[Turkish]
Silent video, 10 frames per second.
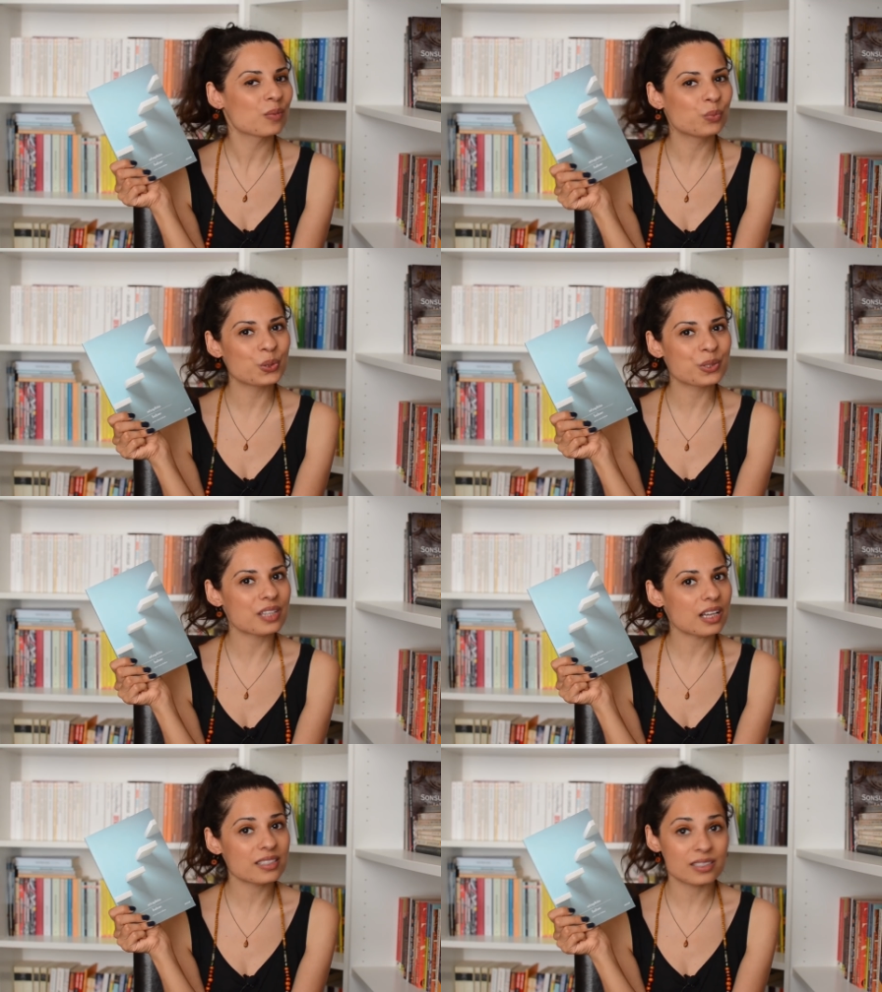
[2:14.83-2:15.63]
Bu
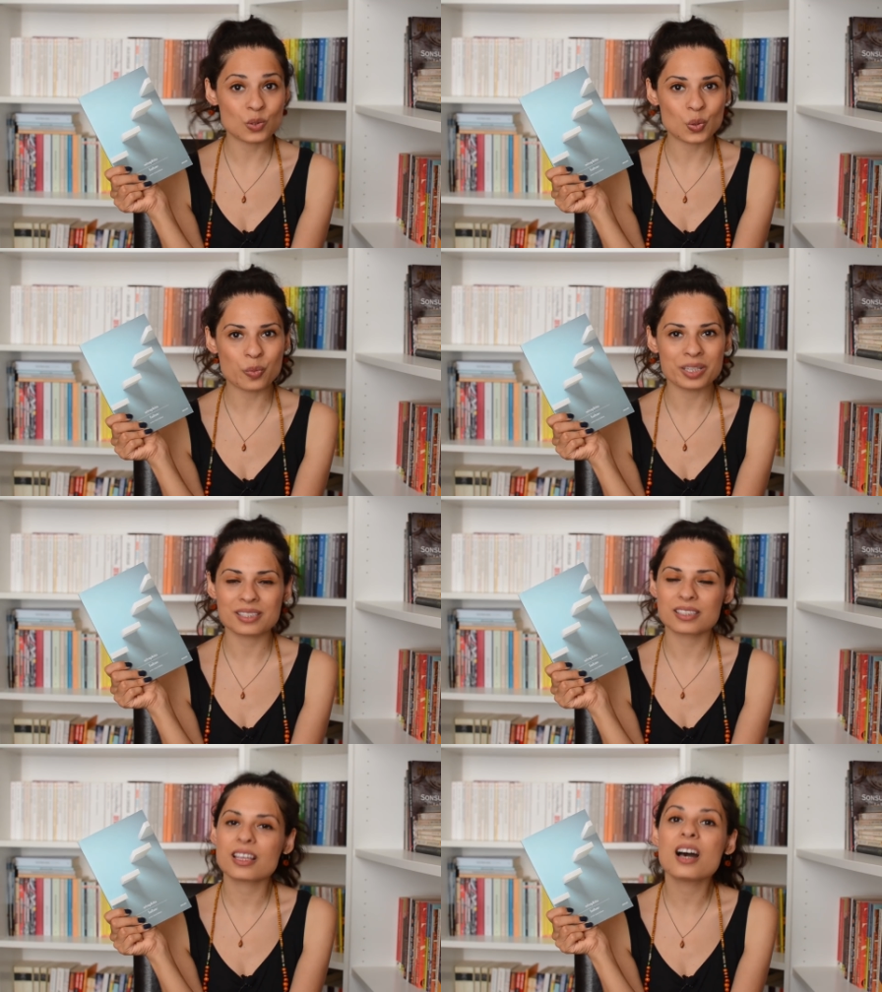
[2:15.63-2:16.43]
yüzden sizin
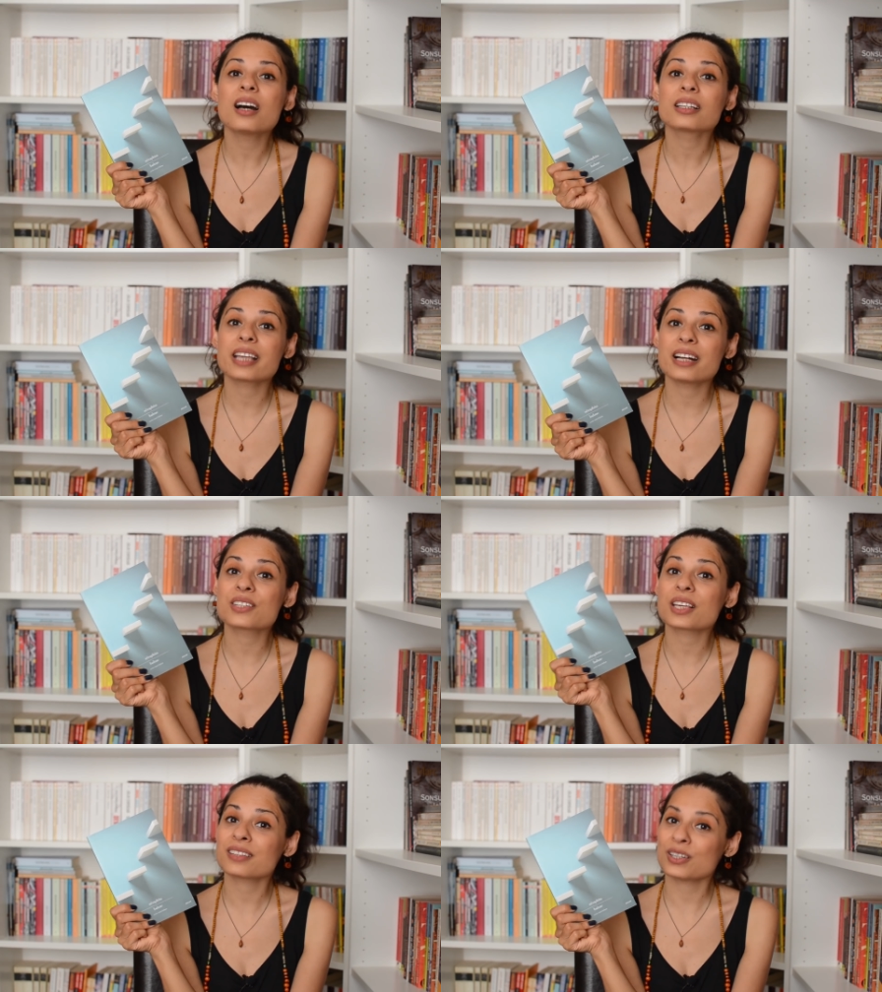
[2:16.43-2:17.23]
okumanızı da
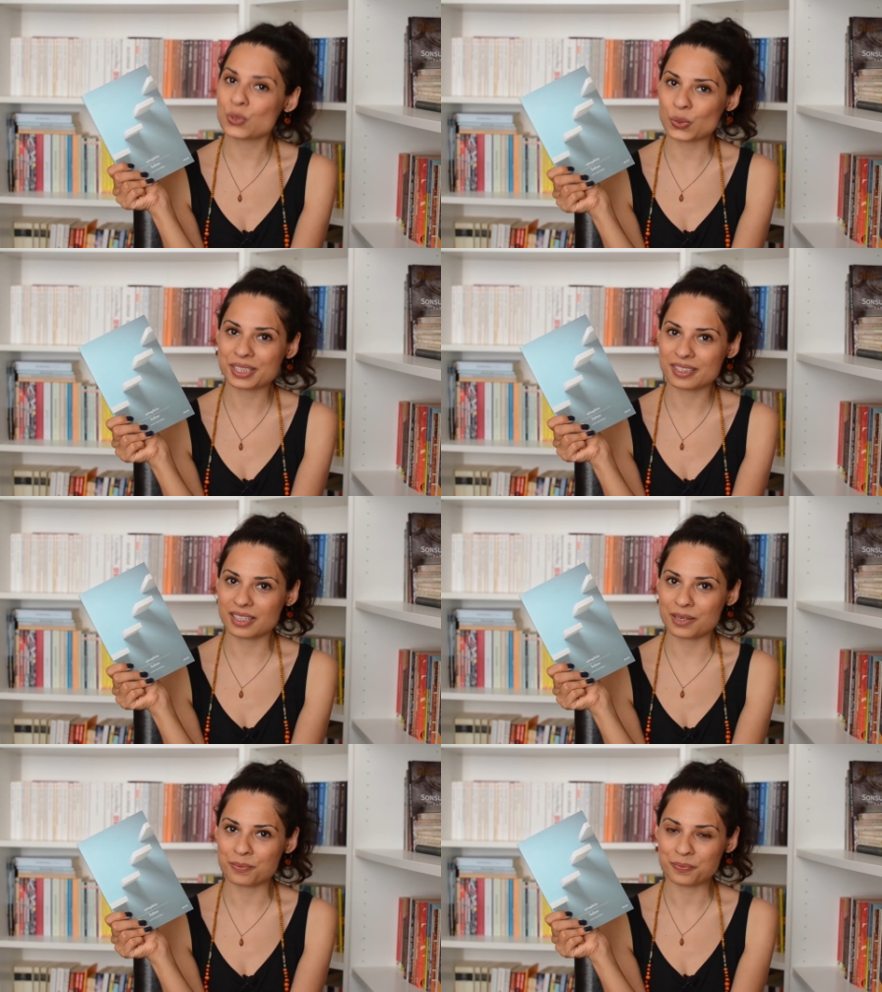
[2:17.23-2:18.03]
gerçekten çok
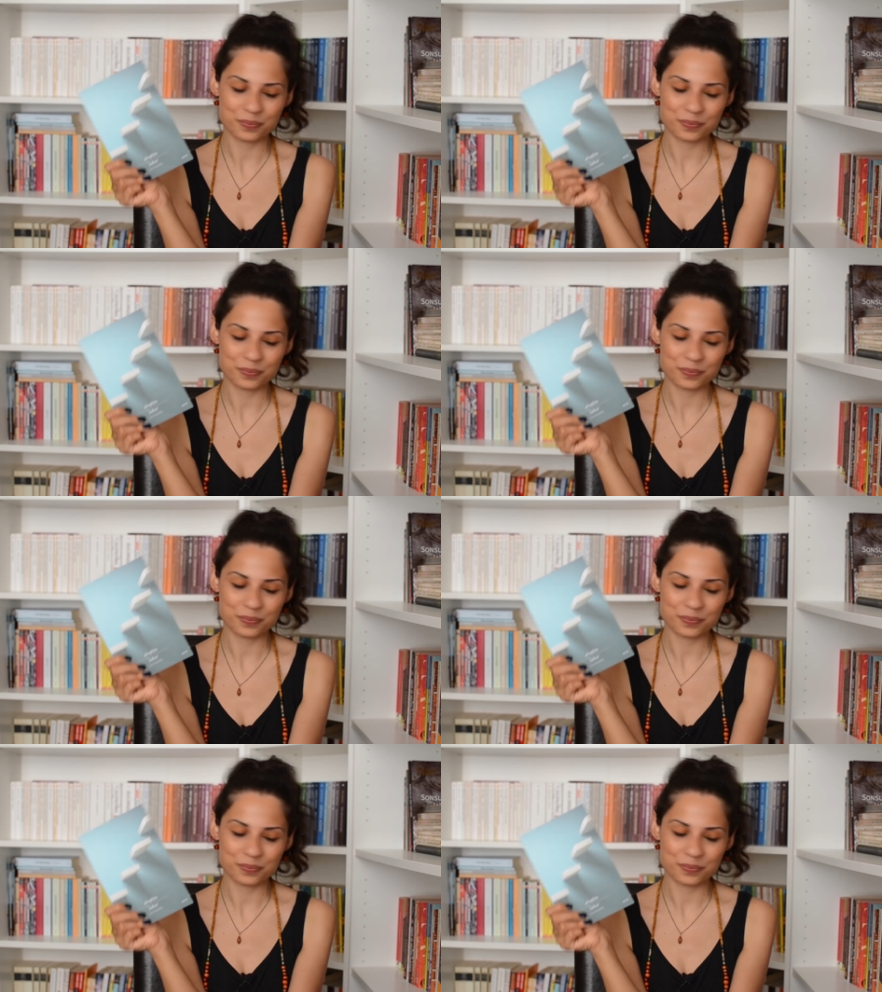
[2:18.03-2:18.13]
isterim.